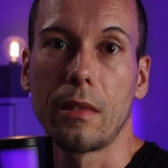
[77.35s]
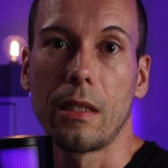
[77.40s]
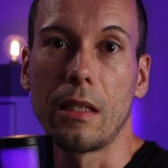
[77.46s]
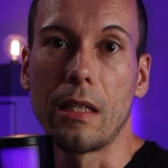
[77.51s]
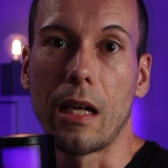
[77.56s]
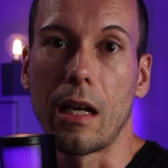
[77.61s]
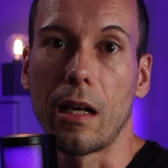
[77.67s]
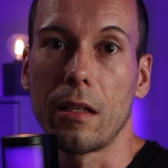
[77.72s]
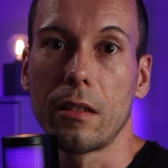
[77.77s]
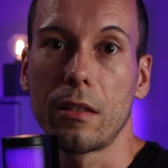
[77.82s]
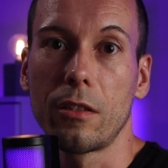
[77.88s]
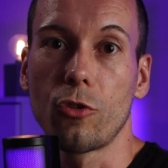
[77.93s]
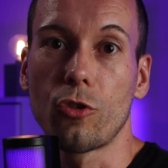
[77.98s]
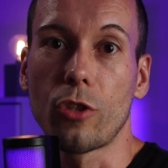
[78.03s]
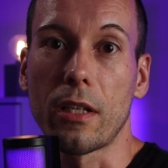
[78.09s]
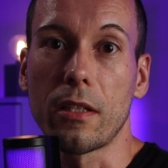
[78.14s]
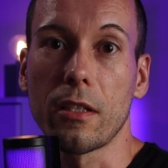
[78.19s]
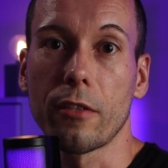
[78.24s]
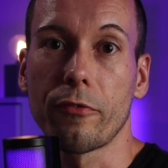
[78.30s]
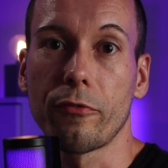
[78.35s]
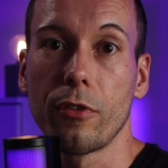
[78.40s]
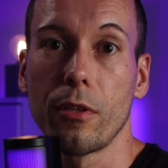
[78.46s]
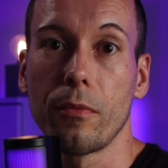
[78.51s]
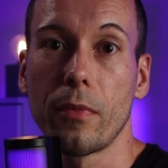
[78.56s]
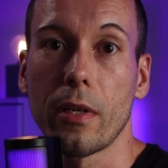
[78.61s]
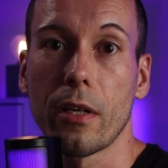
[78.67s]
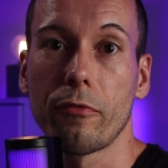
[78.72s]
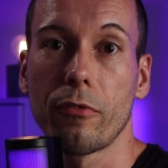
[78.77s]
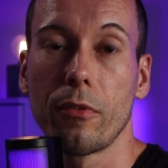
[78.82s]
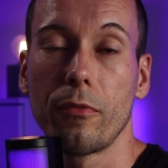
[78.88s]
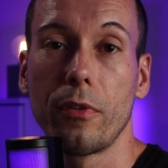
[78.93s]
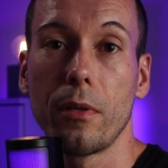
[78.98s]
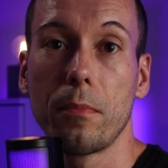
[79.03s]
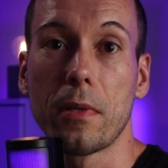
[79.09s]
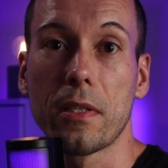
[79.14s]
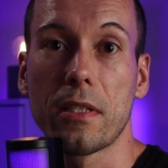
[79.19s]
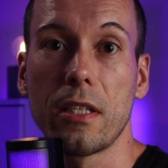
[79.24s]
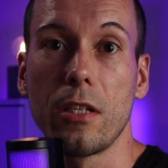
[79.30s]
Ja, die Standard-Firmware vom
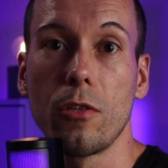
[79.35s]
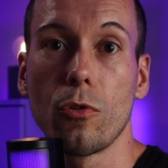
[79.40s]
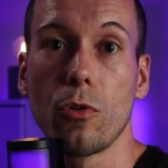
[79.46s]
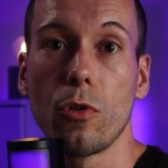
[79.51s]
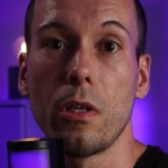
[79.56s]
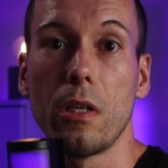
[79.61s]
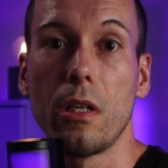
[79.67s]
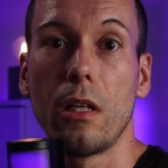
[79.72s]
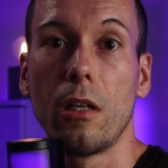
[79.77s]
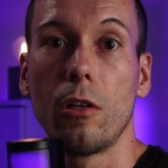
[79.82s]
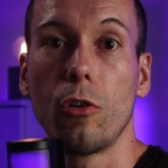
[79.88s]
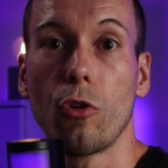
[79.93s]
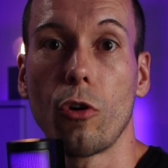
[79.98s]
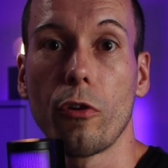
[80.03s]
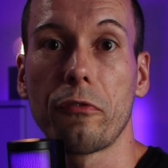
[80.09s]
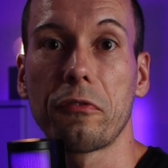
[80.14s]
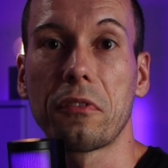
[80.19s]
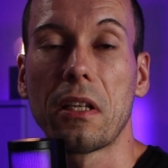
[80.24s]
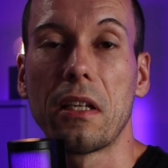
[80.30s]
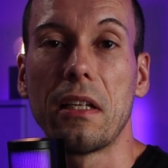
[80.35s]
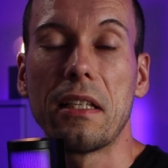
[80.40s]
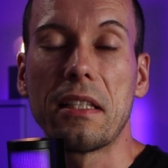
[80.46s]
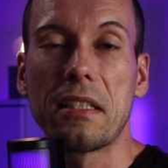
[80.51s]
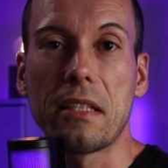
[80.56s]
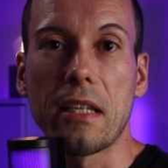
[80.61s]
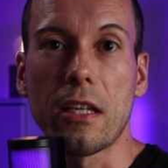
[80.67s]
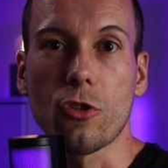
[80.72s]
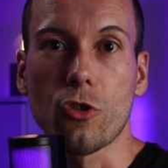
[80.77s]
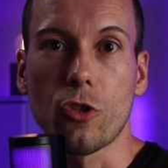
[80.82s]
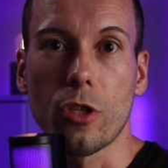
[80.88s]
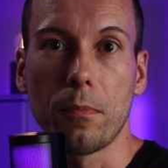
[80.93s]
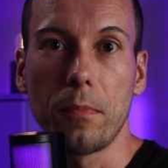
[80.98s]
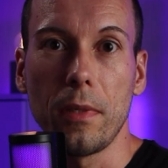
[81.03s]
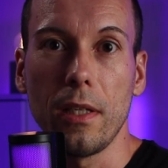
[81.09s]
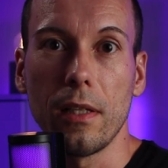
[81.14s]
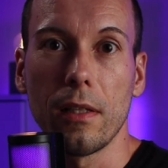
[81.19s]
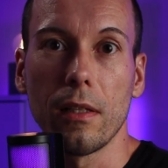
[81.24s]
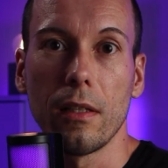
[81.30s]
Flipper Zero läuft sehr
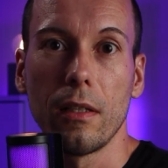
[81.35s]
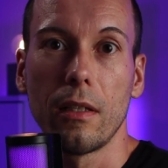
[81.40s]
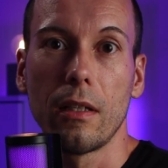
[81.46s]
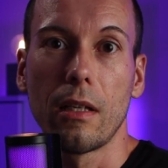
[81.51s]
stabil,